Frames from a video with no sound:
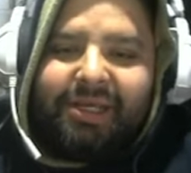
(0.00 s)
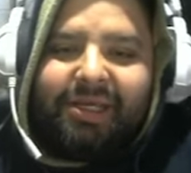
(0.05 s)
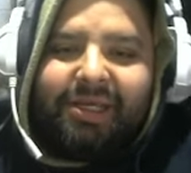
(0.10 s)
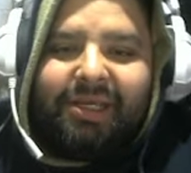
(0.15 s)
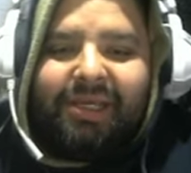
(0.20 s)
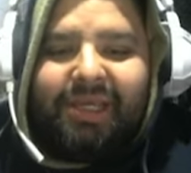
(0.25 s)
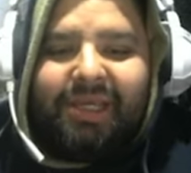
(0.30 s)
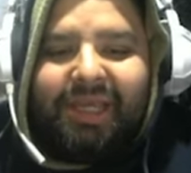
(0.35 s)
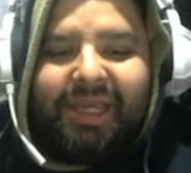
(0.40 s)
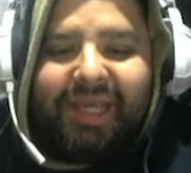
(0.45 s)

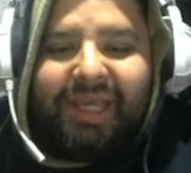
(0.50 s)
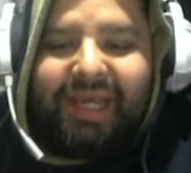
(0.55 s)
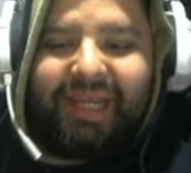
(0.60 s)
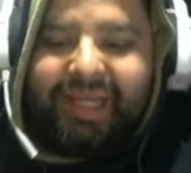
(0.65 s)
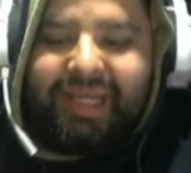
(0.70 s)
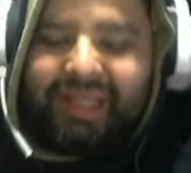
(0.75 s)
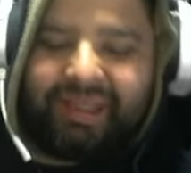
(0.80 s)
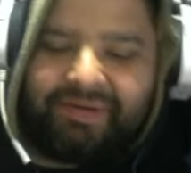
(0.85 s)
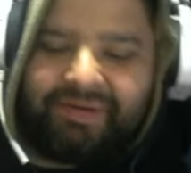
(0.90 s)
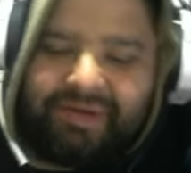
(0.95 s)
Y en
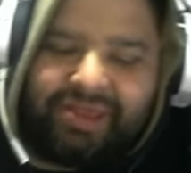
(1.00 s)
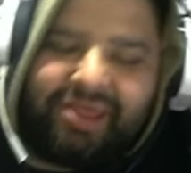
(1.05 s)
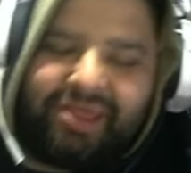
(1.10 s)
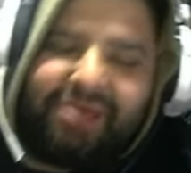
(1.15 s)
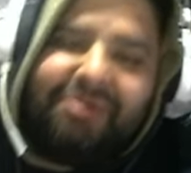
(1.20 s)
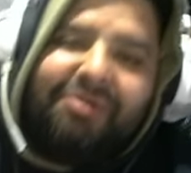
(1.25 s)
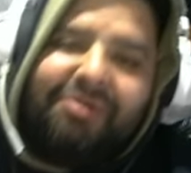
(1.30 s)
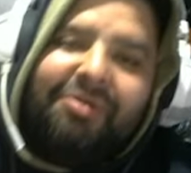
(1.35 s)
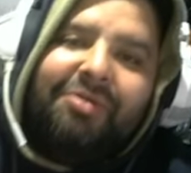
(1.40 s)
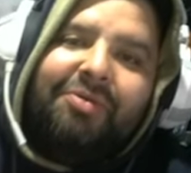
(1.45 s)
este
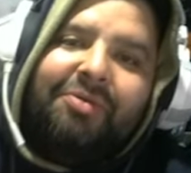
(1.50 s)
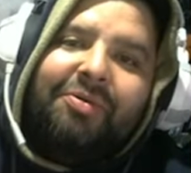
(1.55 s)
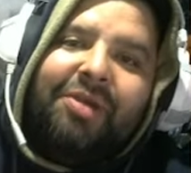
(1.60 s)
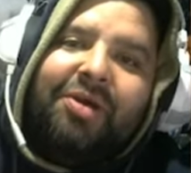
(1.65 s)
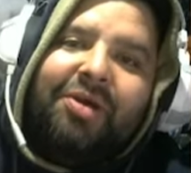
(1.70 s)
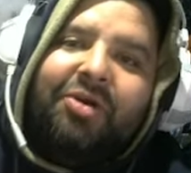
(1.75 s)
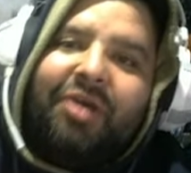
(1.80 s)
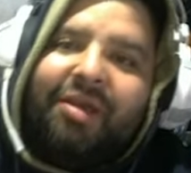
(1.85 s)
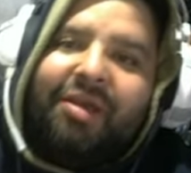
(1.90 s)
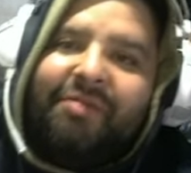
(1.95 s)
video lo
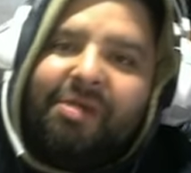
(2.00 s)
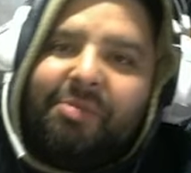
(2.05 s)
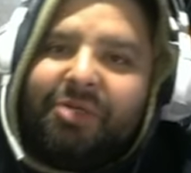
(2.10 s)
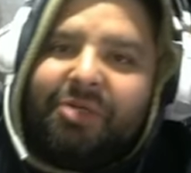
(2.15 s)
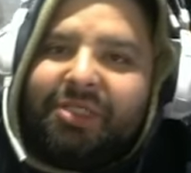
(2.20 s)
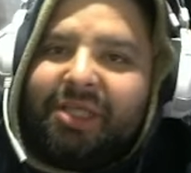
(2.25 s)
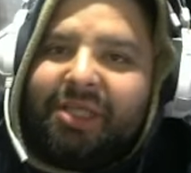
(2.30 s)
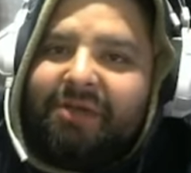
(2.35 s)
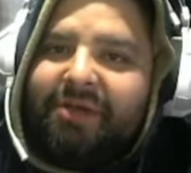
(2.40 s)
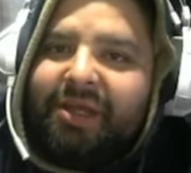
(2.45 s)
único que
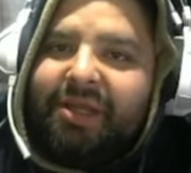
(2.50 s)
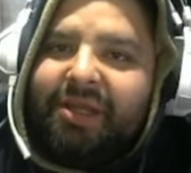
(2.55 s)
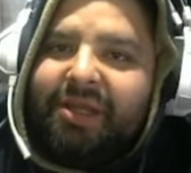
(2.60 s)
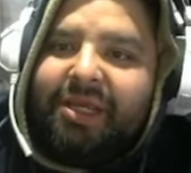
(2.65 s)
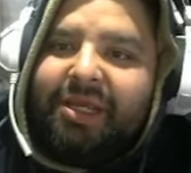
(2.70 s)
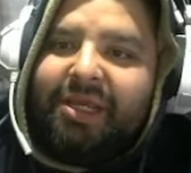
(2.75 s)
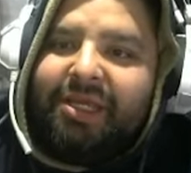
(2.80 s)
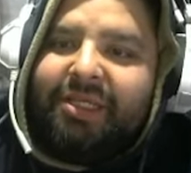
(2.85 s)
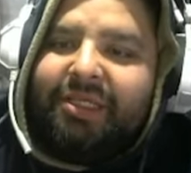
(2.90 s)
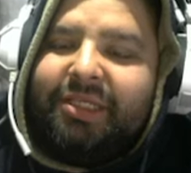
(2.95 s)
vamos a ver
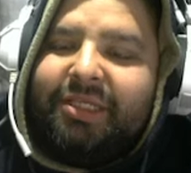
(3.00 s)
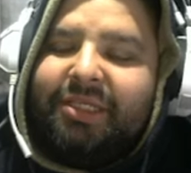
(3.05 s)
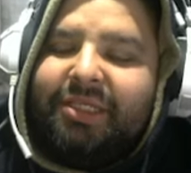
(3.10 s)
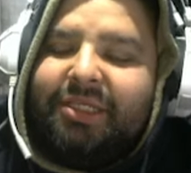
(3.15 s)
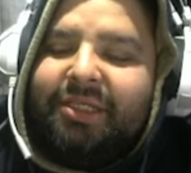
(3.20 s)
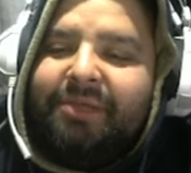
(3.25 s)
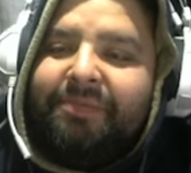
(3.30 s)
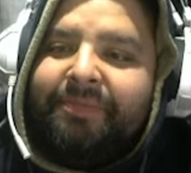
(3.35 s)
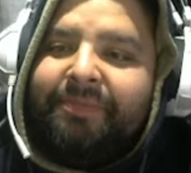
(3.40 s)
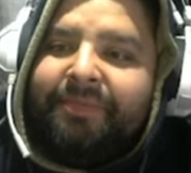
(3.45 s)
es
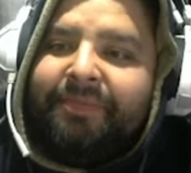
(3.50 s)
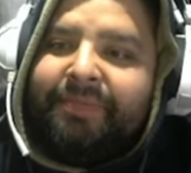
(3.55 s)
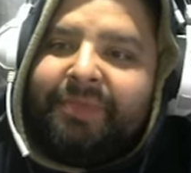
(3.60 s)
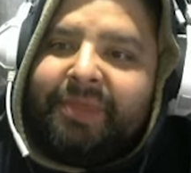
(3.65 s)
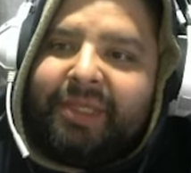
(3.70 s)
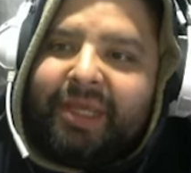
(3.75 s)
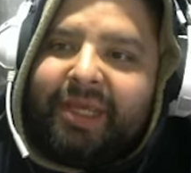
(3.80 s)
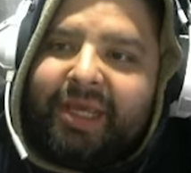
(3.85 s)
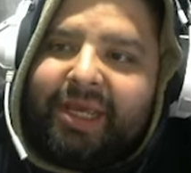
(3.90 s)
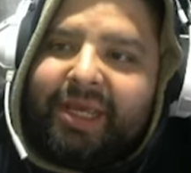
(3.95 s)

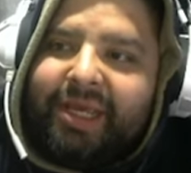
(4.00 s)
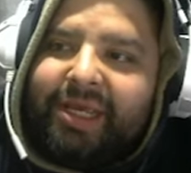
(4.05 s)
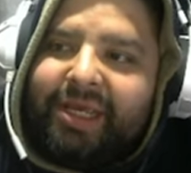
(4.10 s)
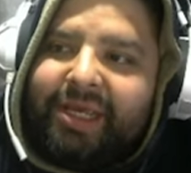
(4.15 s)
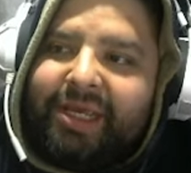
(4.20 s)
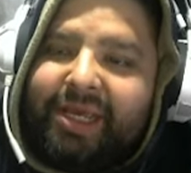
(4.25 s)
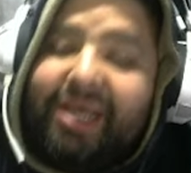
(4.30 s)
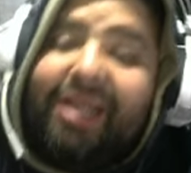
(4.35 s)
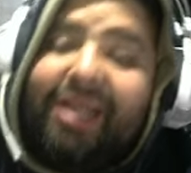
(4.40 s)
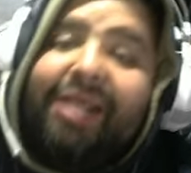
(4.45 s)

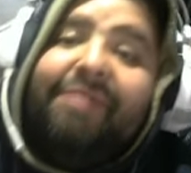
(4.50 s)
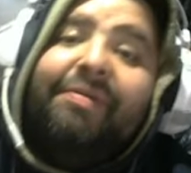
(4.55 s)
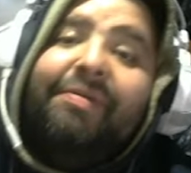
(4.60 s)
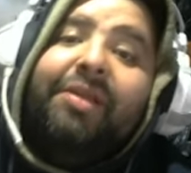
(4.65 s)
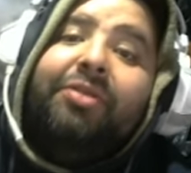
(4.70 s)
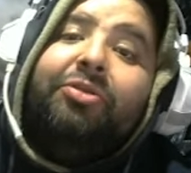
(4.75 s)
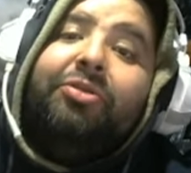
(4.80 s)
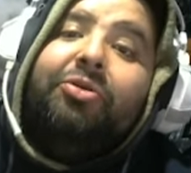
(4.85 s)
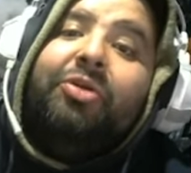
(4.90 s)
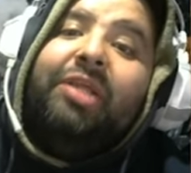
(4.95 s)
eh, El
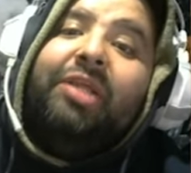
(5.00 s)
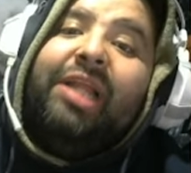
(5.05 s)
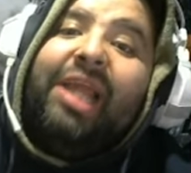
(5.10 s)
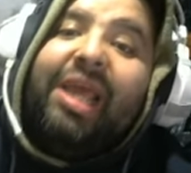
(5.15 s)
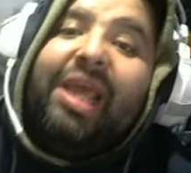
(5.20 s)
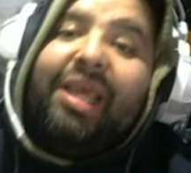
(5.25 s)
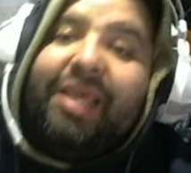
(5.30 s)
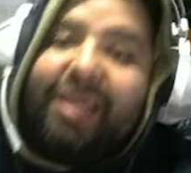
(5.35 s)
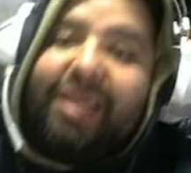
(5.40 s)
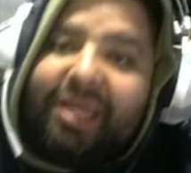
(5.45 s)
evento de
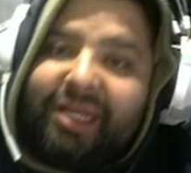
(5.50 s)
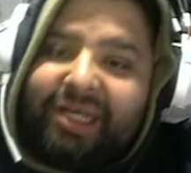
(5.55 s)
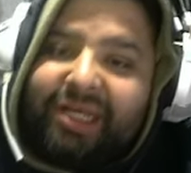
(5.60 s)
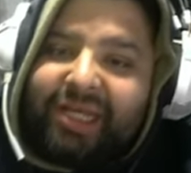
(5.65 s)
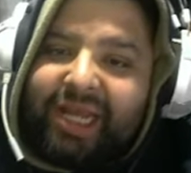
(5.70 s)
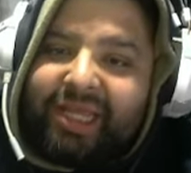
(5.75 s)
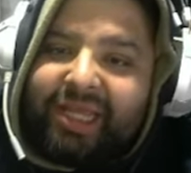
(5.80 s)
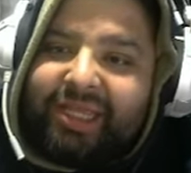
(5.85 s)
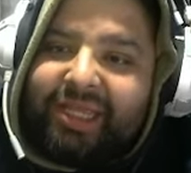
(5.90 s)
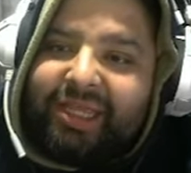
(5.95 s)
la skin
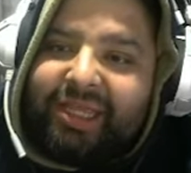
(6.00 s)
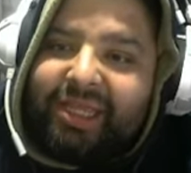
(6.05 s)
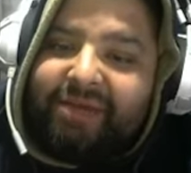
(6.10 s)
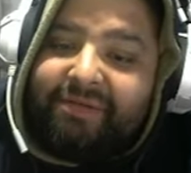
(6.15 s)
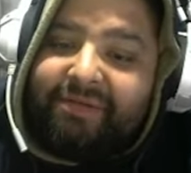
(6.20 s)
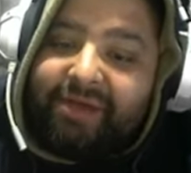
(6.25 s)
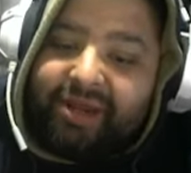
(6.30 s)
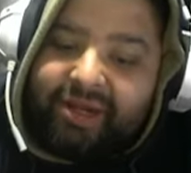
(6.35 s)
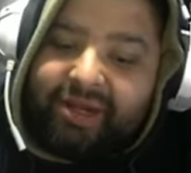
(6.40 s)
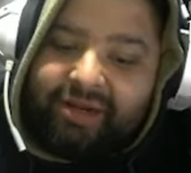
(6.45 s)
gratis de
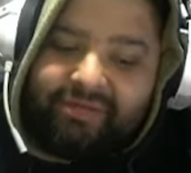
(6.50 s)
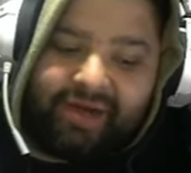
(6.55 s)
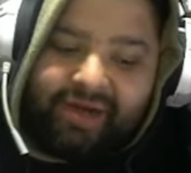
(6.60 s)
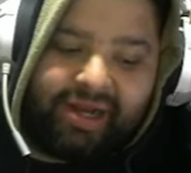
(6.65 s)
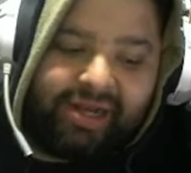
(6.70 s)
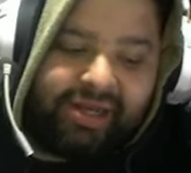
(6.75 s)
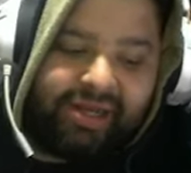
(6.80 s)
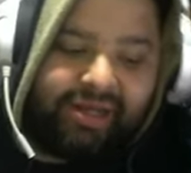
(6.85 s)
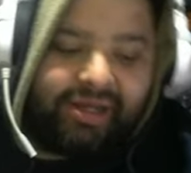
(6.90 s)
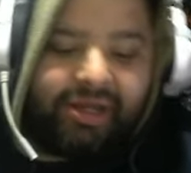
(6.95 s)
Beryl,
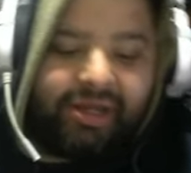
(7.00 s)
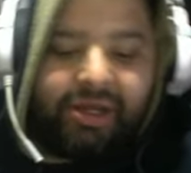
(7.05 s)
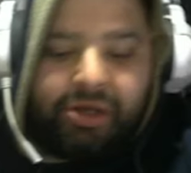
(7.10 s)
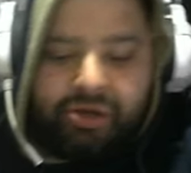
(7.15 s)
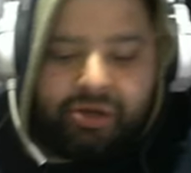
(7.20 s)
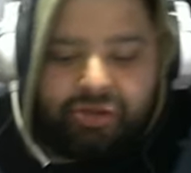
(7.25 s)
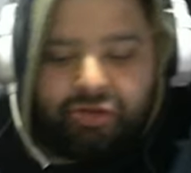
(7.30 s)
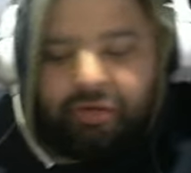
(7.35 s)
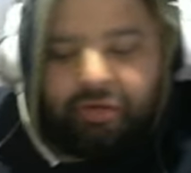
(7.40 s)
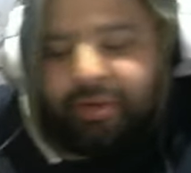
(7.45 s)
¿vale?
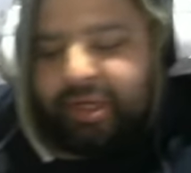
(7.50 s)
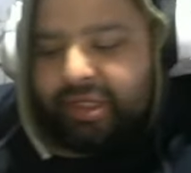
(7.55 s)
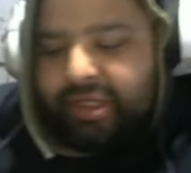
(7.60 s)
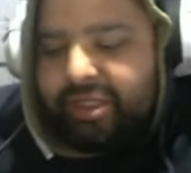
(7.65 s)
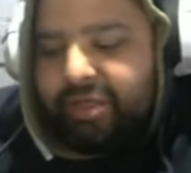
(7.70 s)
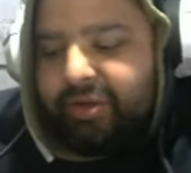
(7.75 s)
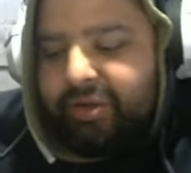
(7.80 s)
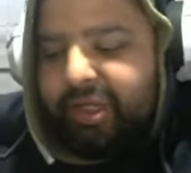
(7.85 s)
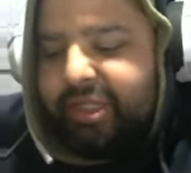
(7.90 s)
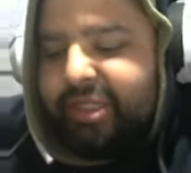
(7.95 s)
Yo me
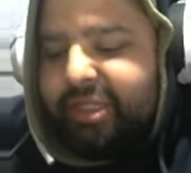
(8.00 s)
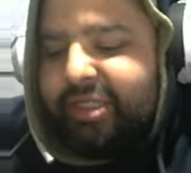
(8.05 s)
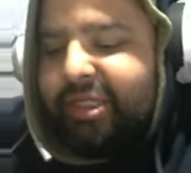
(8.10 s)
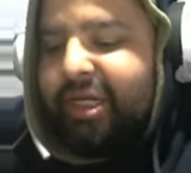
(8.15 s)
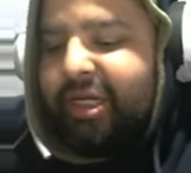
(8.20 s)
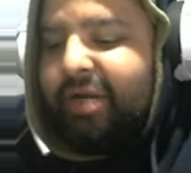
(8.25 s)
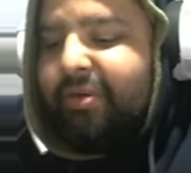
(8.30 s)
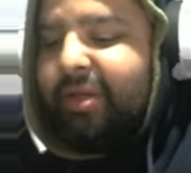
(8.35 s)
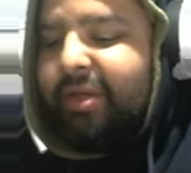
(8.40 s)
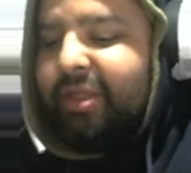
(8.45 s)
inicié una
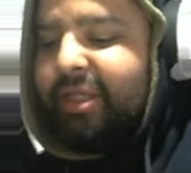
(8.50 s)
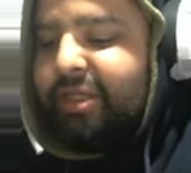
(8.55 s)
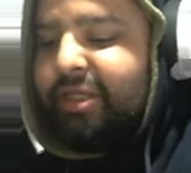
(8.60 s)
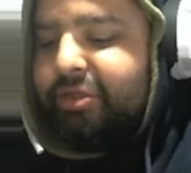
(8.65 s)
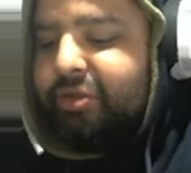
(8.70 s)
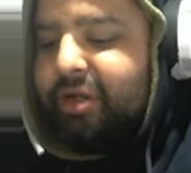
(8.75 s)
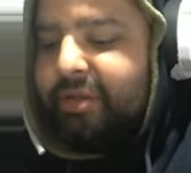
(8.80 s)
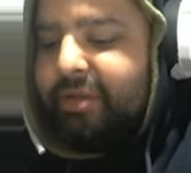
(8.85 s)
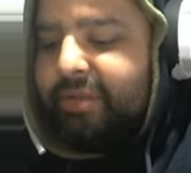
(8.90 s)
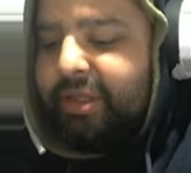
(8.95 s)
tercera cuenta
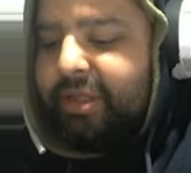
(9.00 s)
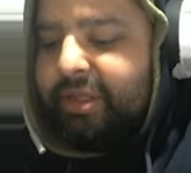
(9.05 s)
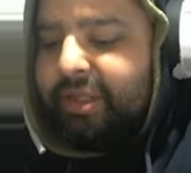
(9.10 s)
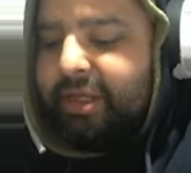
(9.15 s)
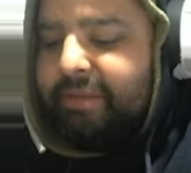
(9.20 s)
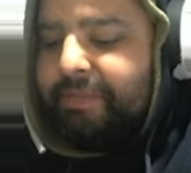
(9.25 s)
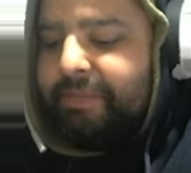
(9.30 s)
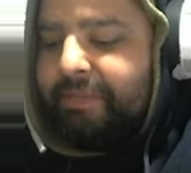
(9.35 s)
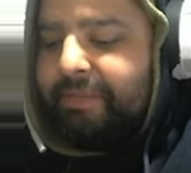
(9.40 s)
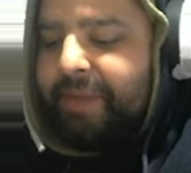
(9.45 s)

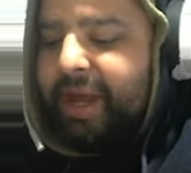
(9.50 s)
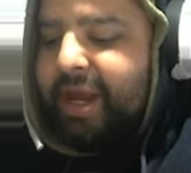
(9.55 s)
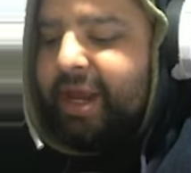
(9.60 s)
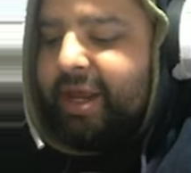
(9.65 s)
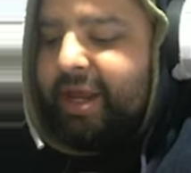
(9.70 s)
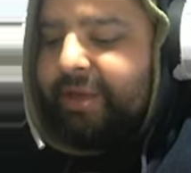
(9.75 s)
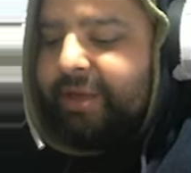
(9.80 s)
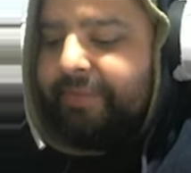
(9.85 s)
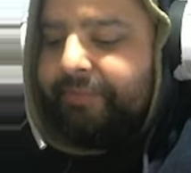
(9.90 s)
solamente para